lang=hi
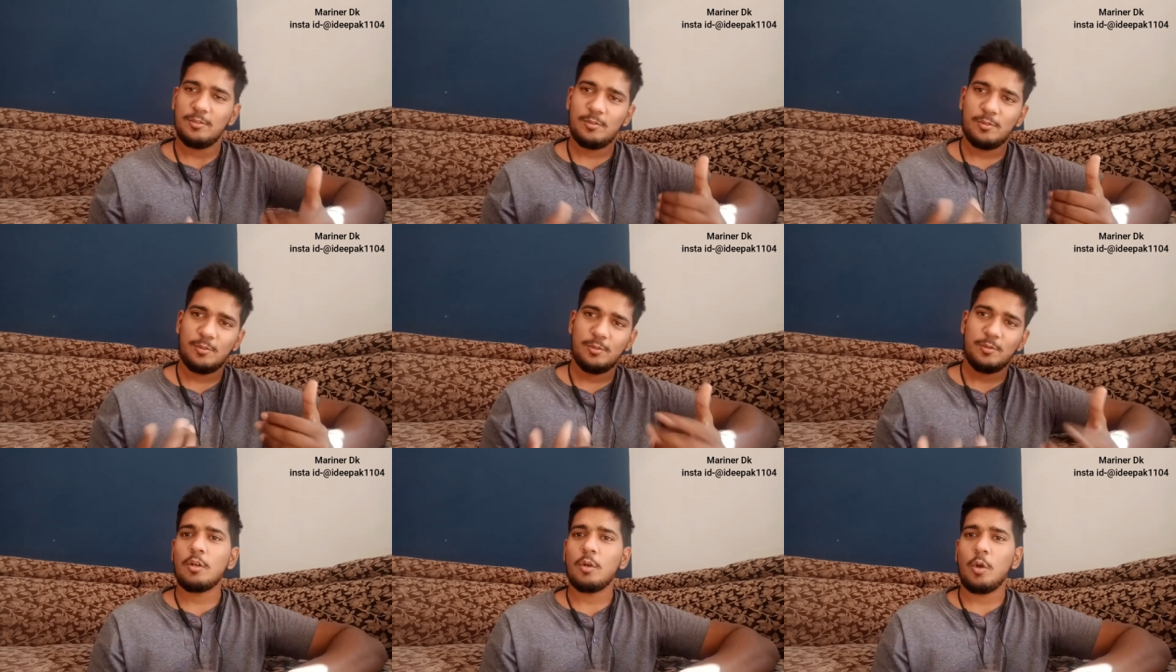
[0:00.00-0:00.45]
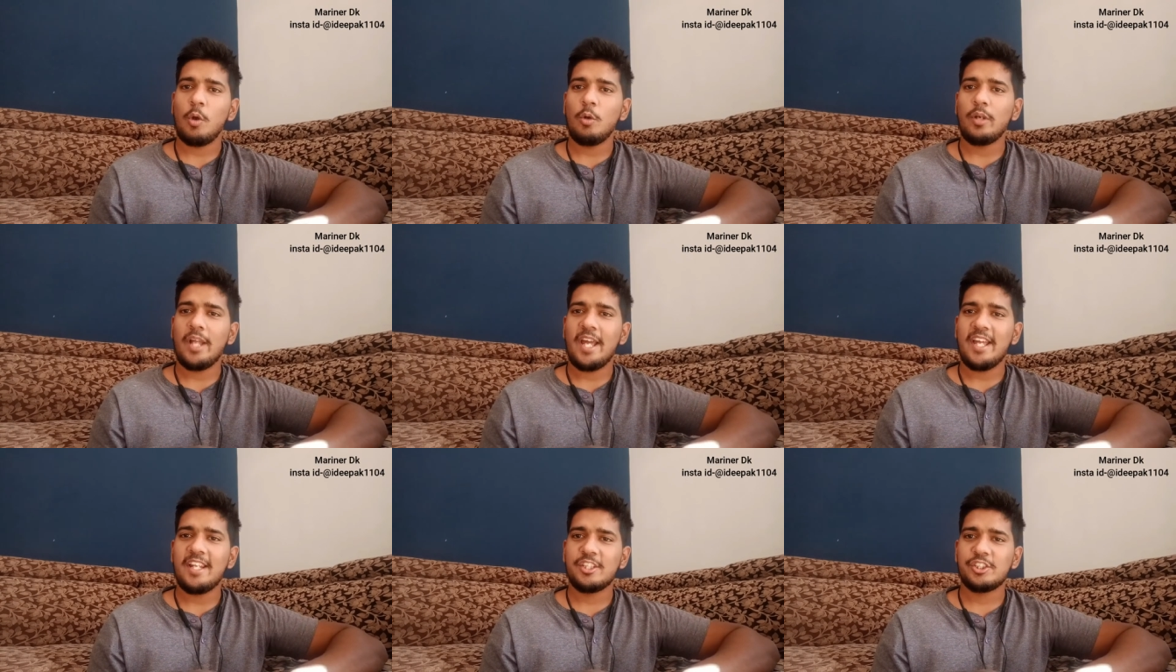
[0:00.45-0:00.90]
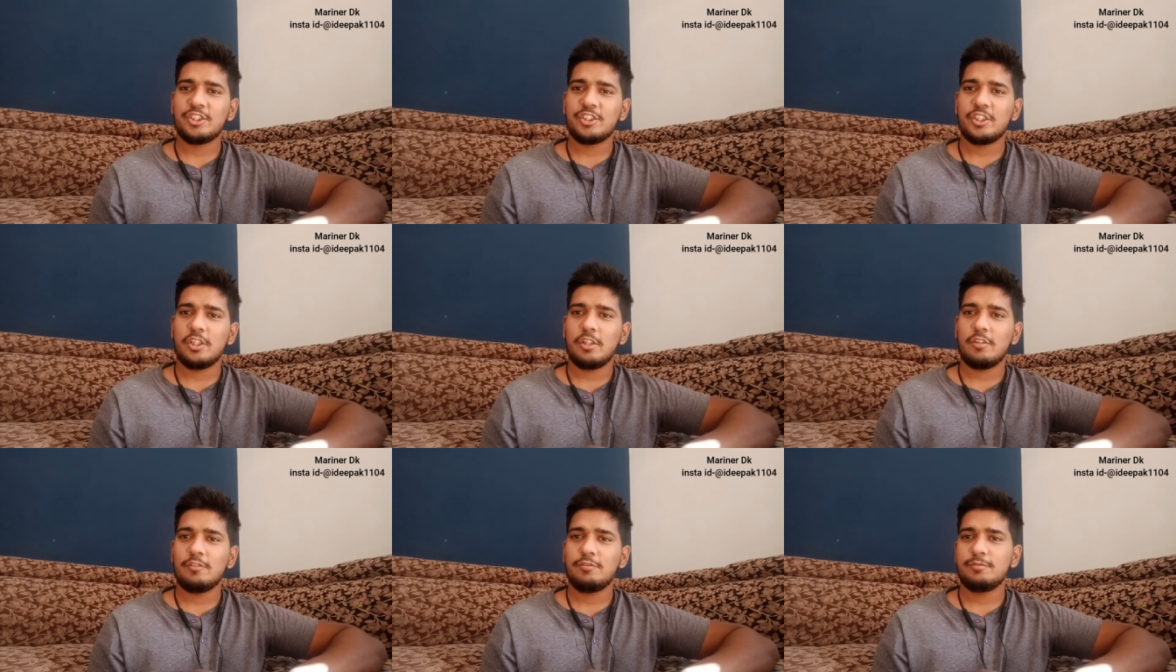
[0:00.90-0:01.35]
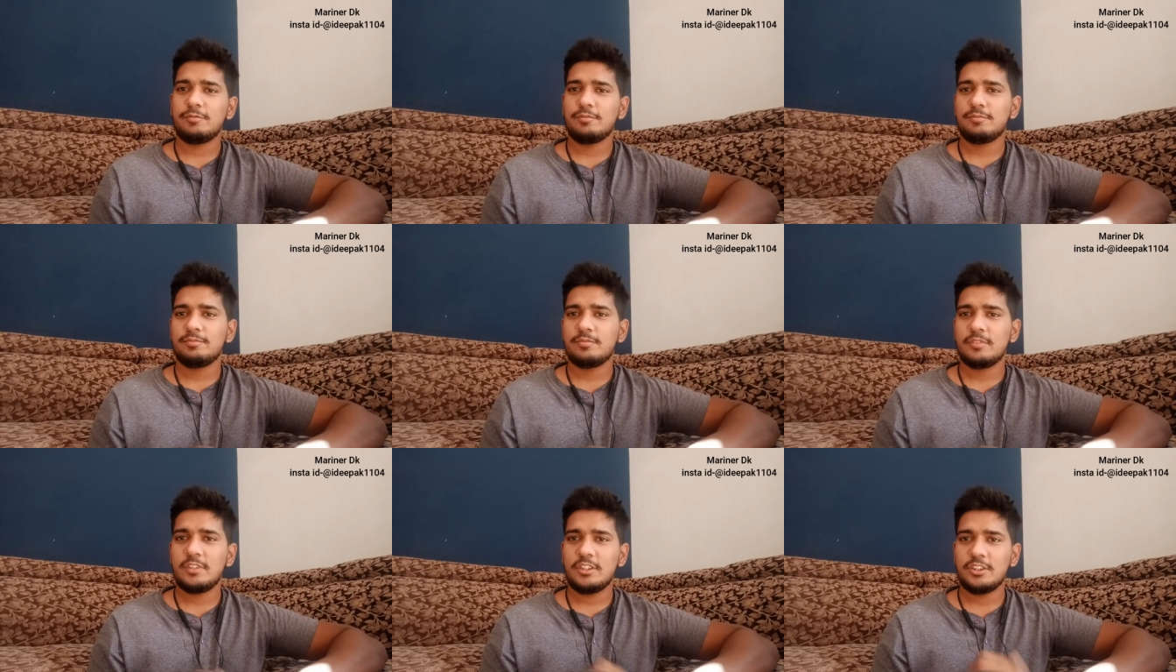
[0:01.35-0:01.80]
सो रॉन्ग डायरेक्शन ऑफ
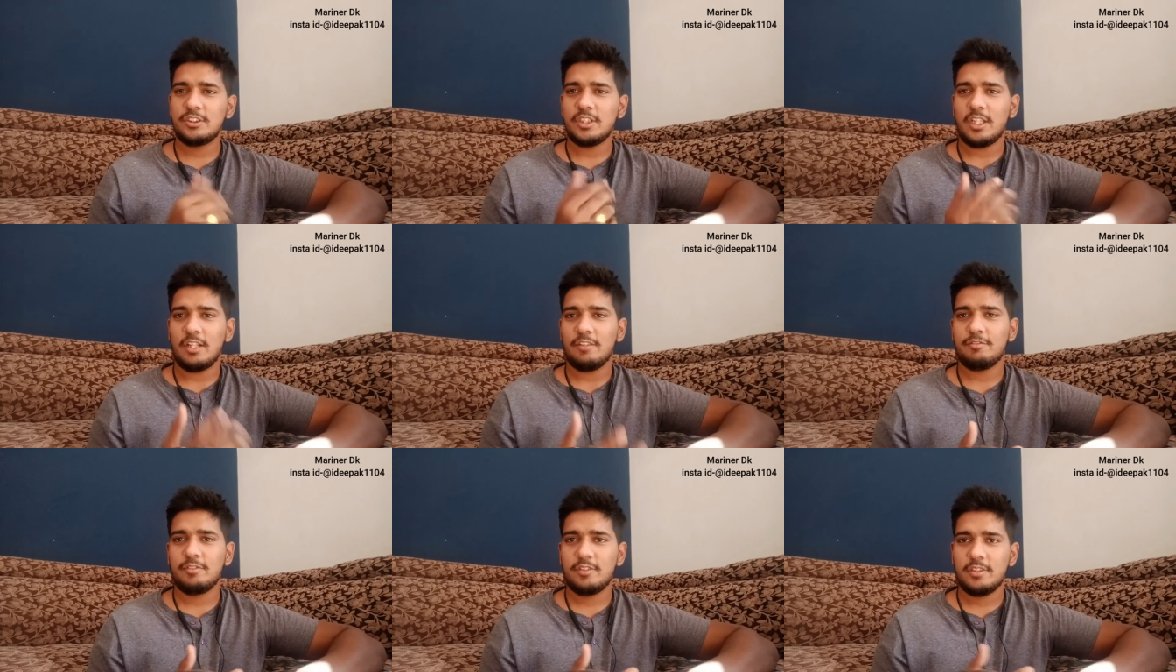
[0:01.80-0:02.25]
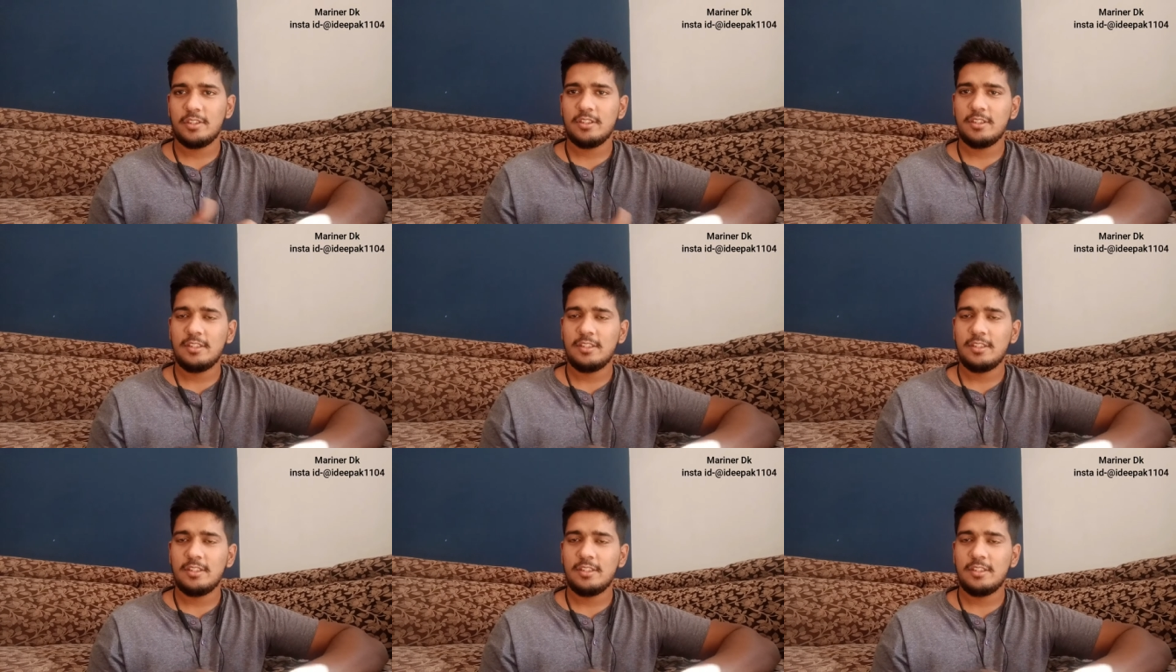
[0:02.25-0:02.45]
द शाफ्ट